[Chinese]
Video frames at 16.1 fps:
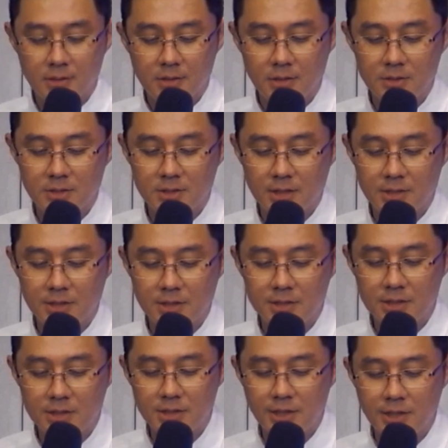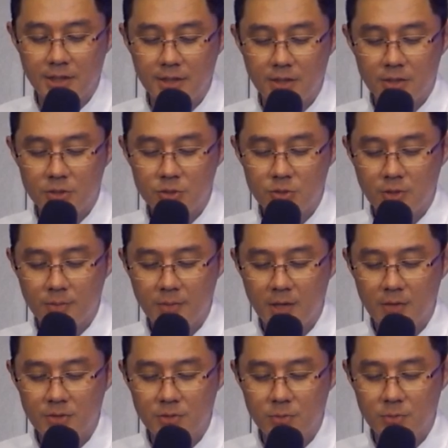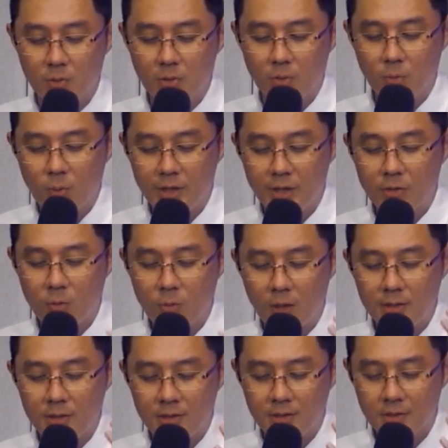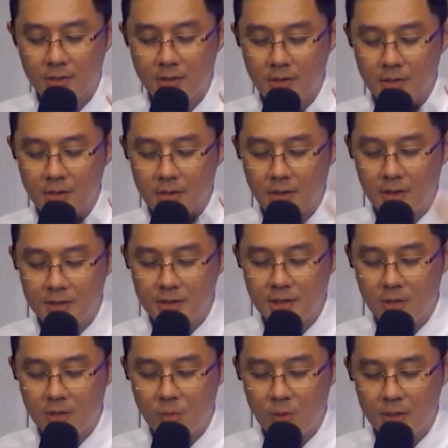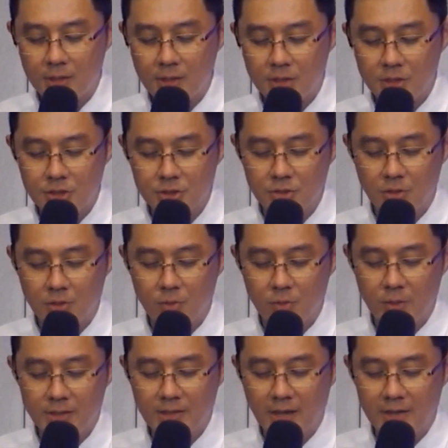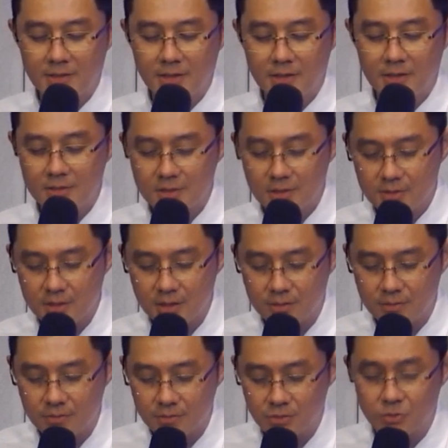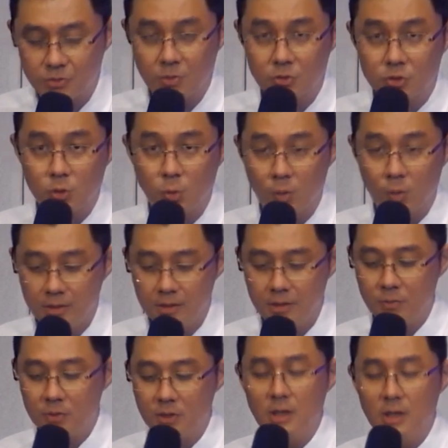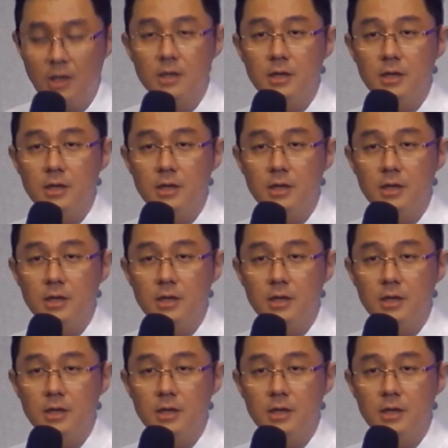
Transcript: 二十三节，这些血泡是我为患，呃，降患难的时候，为打仗和征战的日子所存留的。